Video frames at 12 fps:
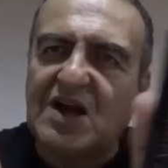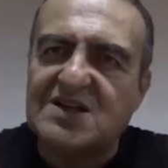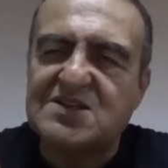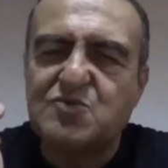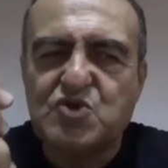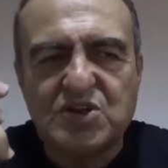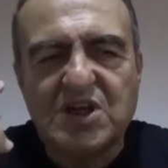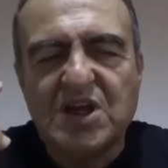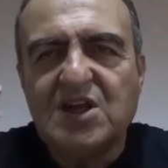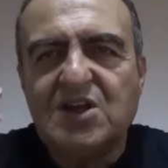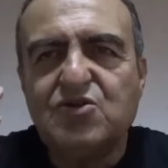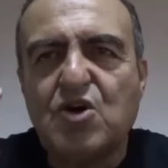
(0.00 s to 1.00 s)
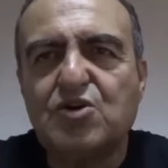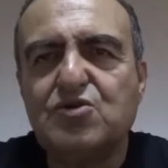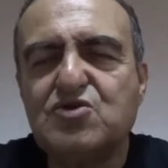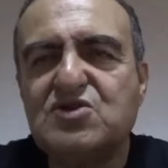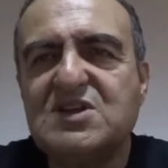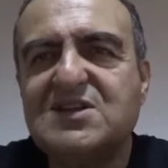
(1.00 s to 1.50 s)
lazım. Çünkü
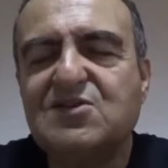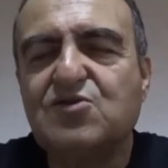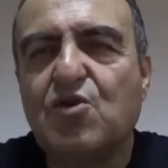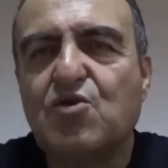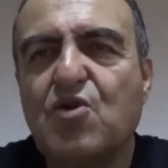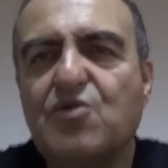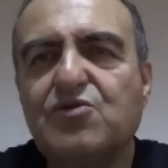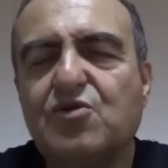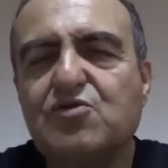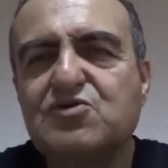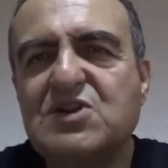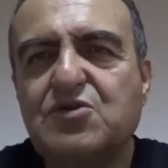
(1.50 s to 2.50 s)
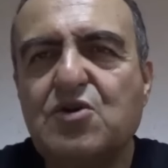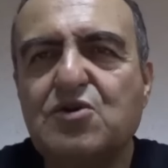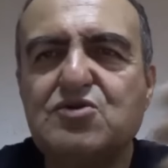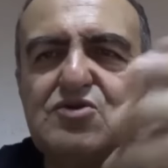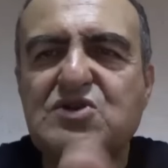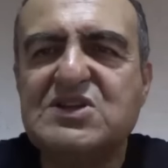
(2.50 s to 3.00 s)
4. nesil Glock 19 ile 4.
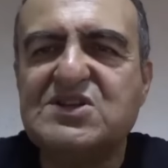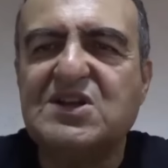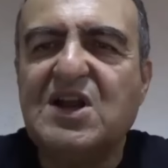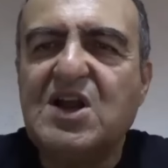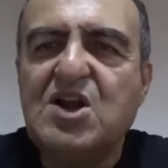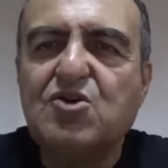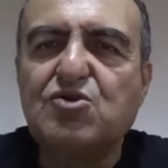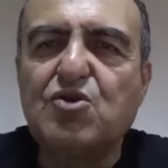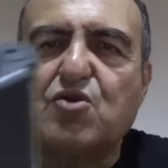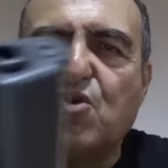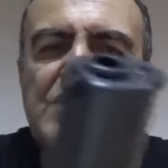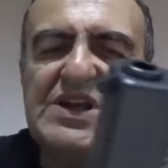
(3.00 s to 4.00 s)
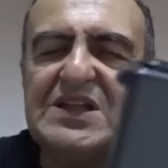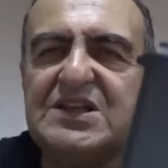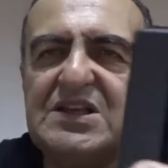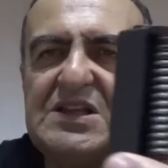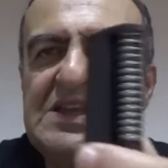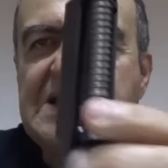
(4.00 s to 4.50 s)
nesil Glock
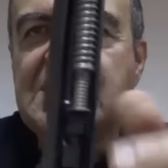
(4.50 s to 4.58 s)
17'nin